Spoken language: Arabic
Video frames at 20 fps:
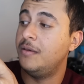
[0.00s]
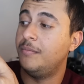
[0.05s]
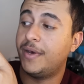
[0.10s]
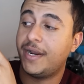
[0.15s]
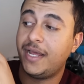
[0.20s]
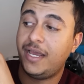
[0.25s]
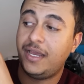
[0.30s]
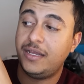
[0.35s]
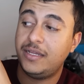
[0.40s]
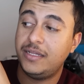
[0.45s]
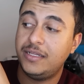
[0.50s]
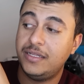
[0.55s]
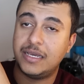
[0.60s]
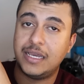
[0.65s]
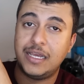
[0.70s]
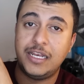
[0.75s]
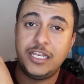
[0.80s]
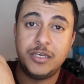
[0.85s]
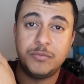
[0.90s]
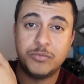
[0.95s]
ما راح
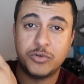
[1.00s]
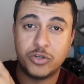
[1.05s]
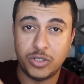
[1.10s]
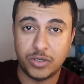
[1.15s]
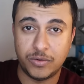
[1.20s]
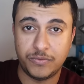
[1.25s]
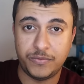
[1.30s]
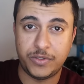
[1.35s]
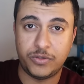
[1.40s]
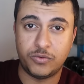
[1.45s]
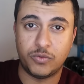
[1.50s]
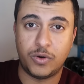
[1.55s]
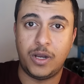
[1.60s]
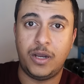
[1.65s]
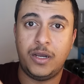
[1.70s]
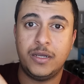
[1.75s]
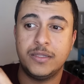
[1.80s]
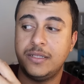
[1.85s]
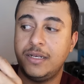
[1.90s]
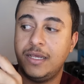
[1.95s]
اخليهم كلهم فيديو
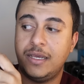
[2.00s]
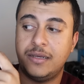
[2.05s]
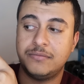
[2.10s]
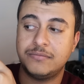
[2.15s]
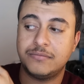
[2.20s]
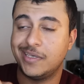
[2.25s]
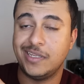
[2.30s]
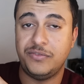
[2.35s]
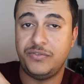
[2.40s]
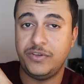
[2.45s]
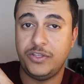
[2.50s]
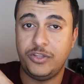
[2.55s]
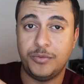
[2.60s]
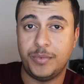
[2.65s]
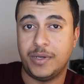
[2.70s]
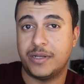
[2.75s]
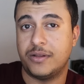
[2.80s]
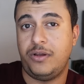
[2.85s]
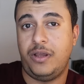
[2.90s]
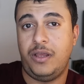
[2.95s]
واحد لا كل
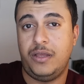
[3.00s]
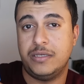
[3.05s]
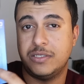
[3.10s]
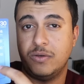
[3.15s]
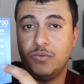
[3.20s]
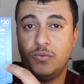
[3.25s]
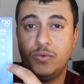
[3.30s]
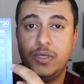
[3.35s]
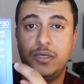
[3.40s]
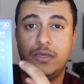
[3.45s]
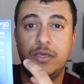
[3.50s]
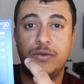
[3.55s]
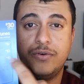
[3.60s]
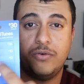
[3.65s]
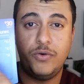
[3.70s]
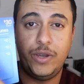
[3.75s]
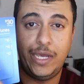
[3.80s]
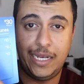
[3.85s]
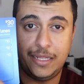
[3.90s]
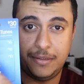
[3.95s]
فيديو بروح اسوي
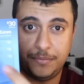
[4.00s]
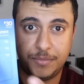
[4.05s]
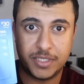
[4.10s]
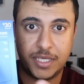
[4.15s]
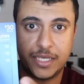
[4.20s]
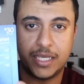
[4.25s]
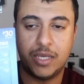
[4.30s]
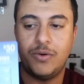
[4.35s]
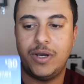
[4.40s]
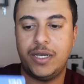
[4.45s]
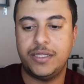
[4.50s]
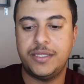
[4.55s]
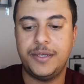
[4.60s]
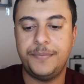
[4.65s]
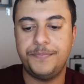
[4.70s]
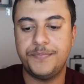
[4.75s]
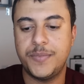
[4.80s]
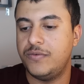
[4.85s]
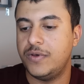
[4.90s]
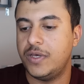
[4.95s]
جيف على بطاقه واحده